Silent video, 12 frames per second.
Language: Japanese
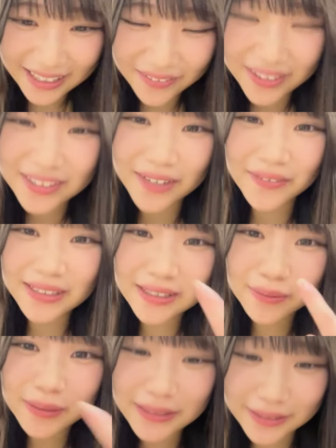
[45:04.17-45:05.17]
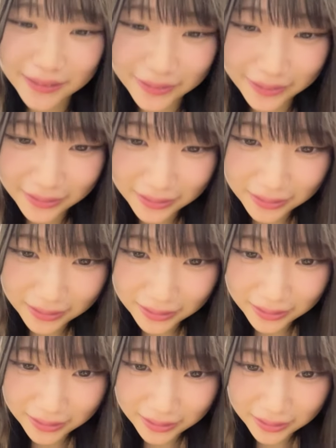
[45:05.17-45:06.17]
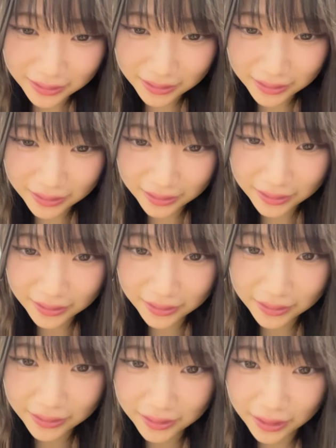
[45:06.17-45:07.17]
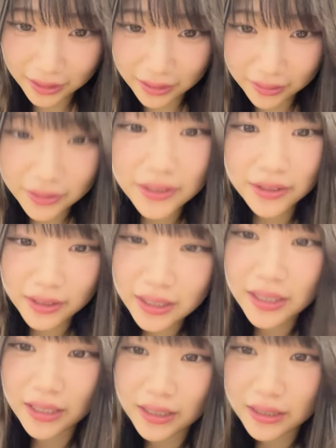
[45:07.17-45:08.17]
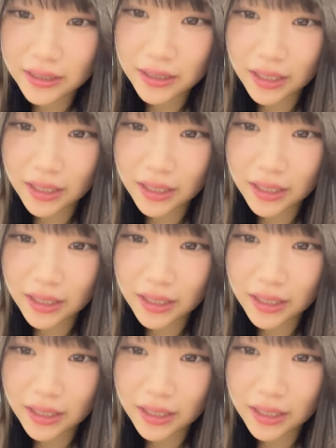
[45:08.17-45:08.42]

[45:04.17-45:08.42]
やばいやめっちゃ覚えてるよで9位の人が